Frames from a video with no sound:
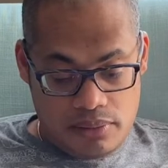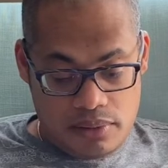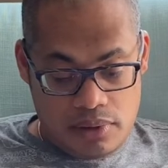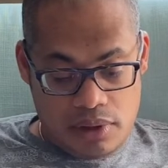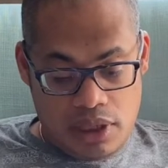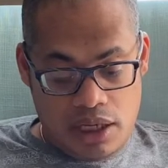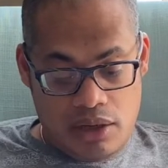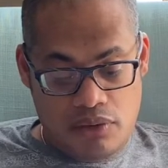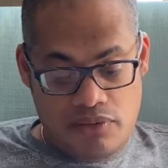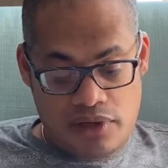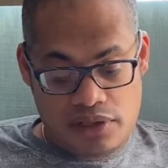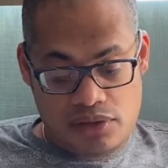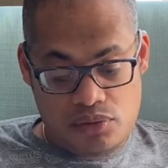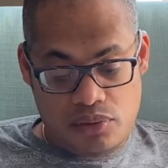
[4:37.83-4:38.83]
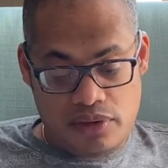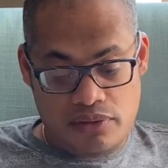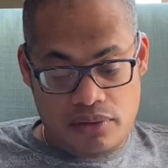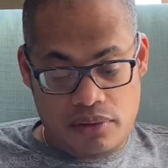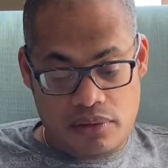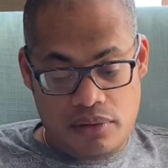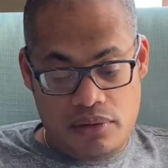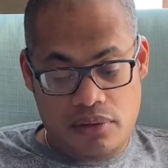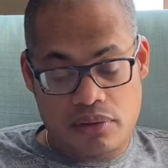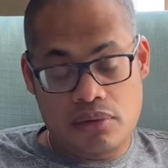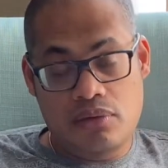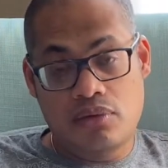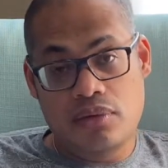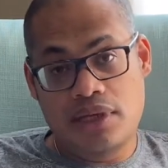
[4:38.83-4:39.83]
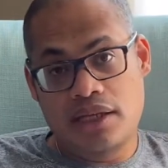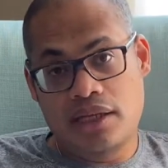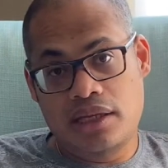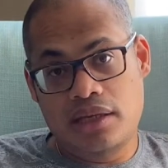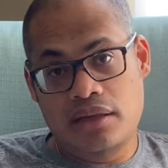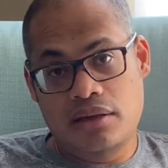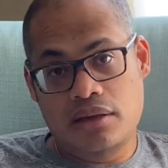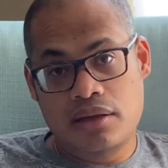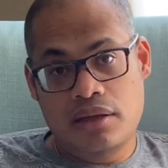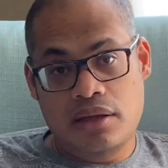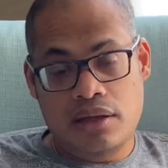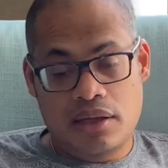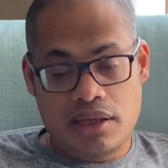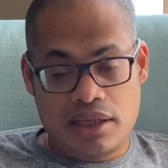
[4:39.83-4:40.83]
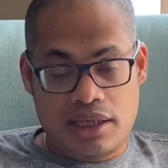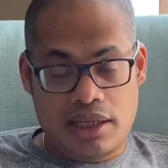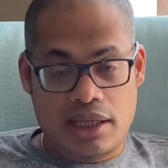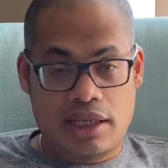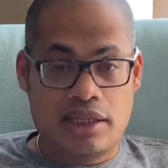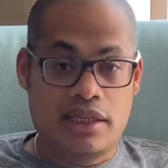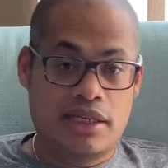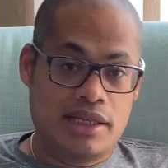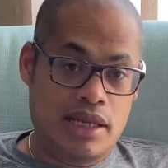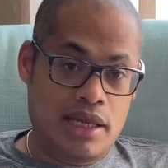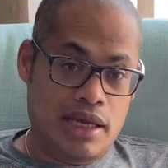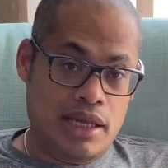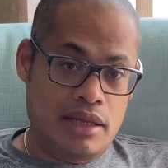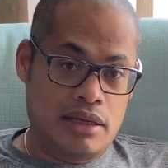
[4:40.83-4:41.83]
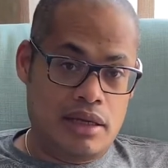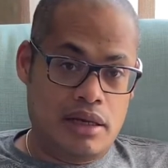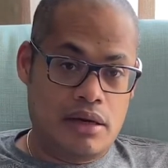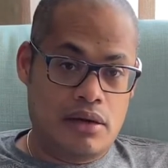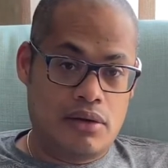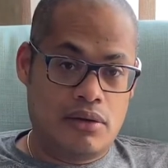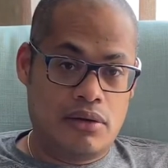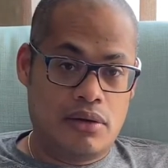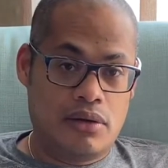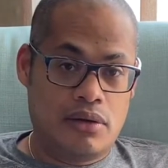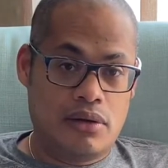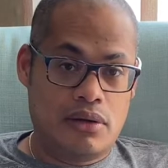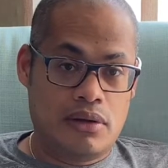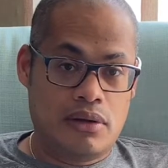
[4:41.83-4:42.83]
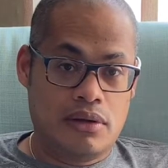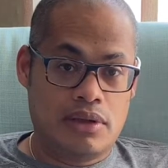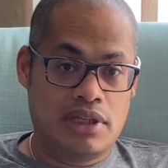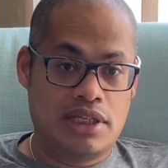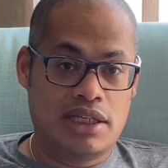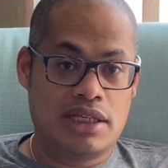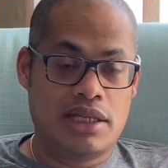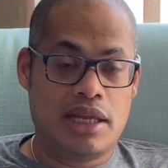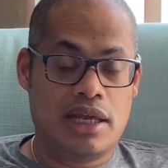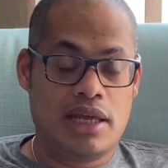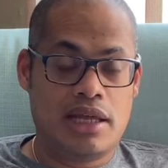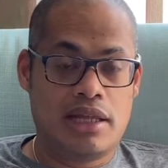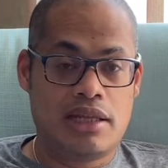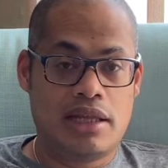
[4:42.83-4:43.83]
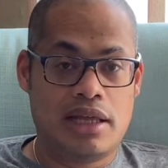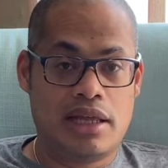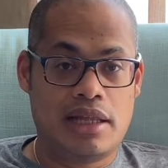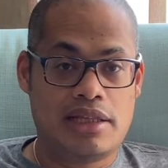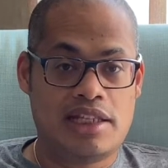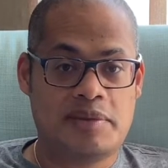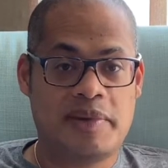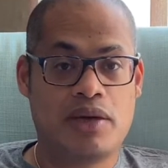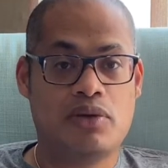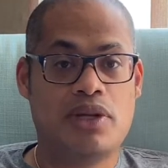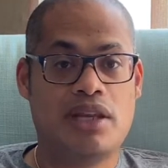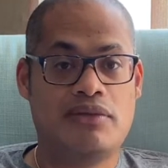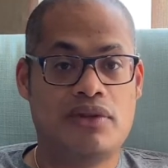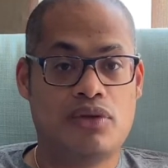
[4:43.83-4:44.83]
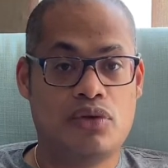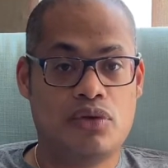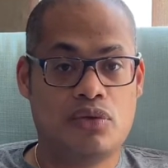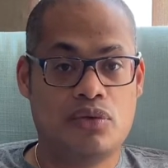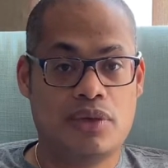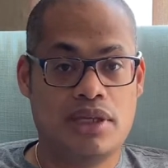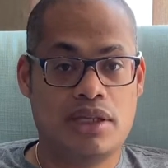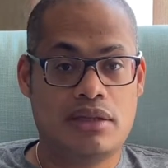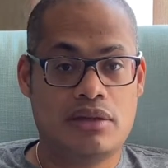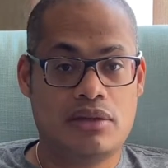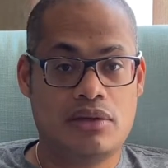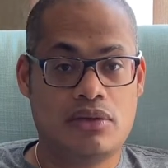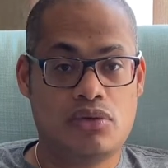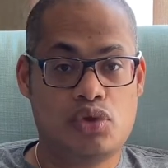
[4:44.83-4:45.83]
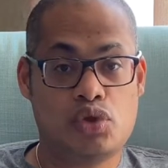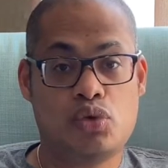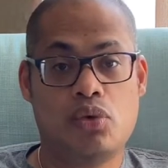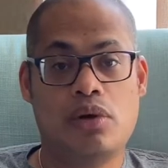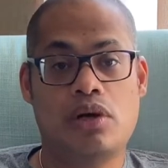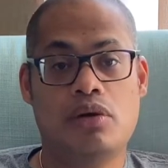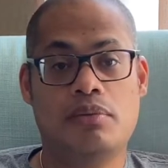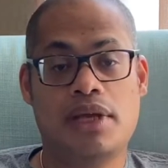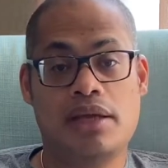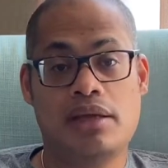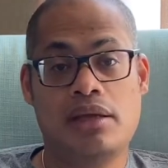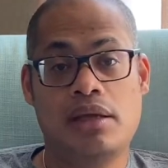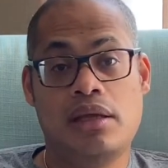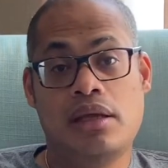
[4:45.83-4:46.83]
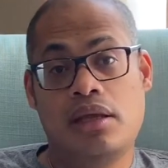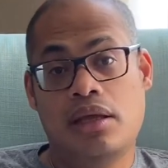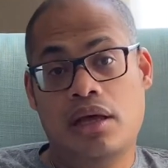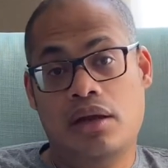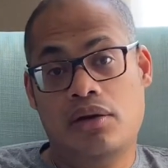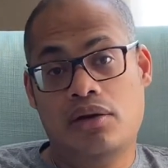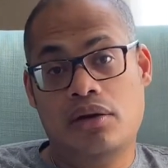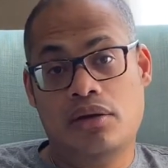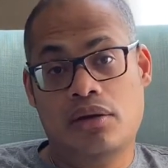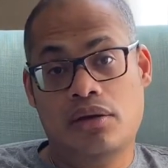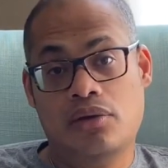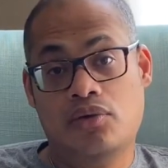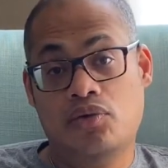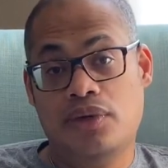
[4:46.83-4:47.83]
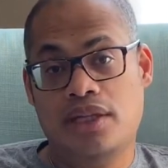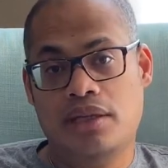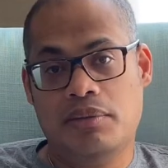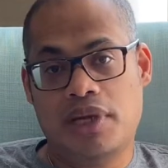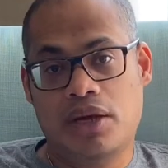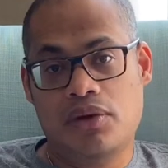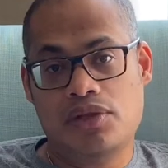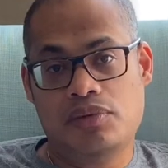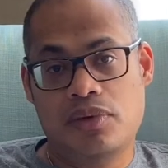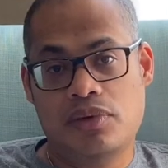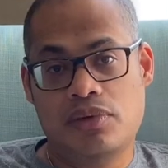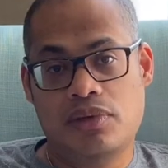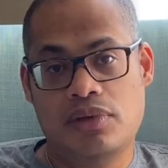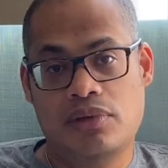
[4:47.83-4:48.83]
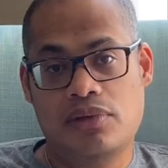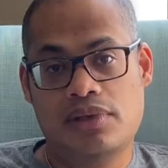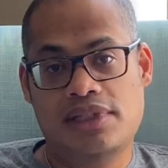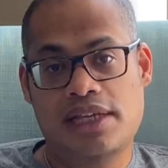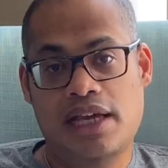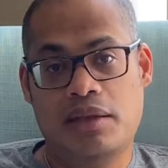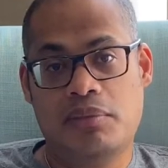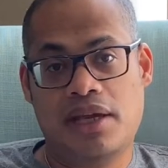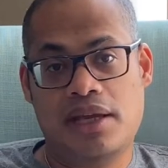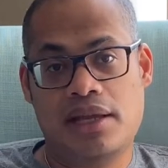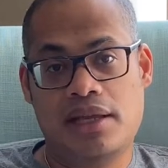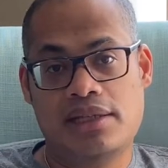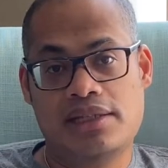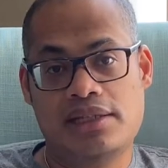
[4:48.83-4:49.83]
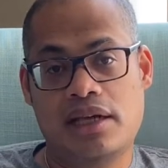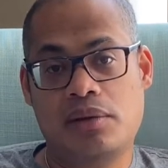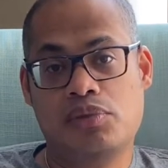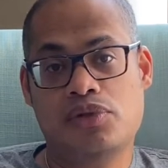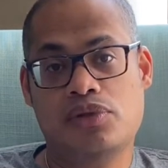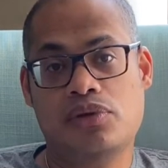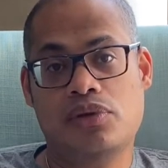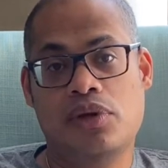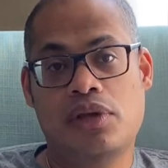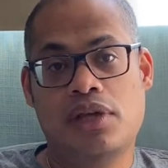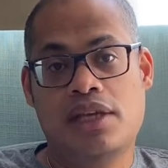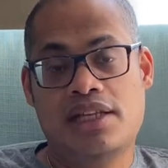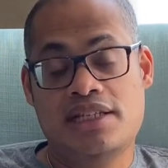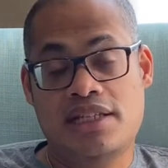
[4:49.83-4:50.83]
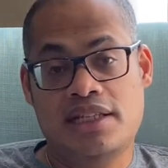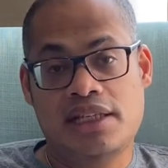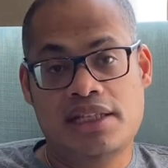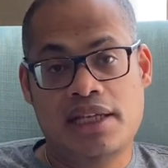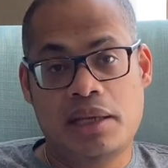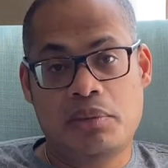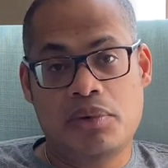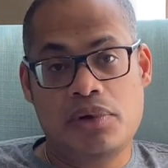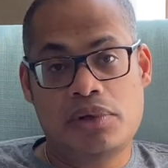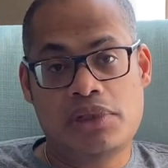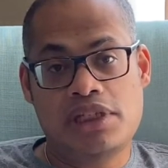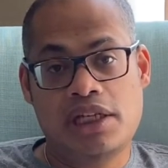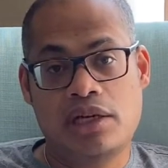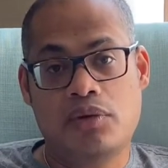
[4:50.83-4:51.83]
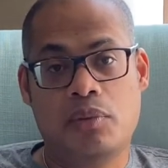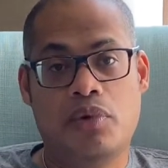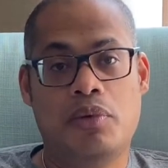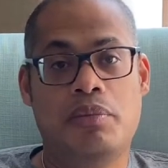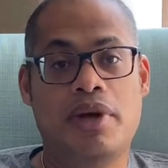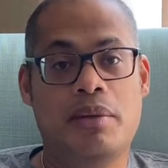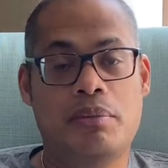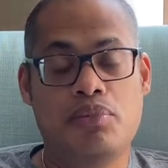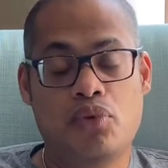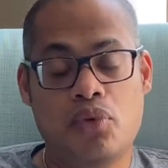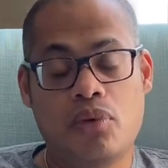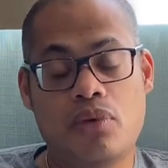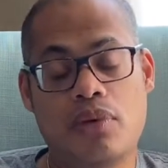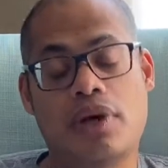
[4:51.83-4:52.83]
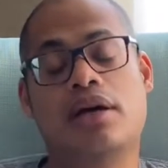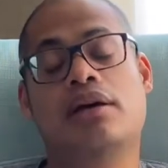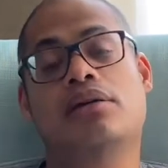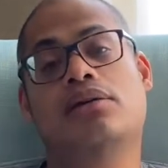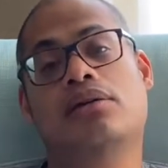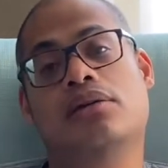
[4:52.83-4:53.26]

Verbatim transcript: Là, on va suivre euh, Queen euh, et Declan. Alors, euh, Declan a disparu de la vie de Queen du jour au lendemain. Alors, Queen, malheureusement, ne s'arrête pas à ça, parce étaient très proches et il comprend pas pourquoi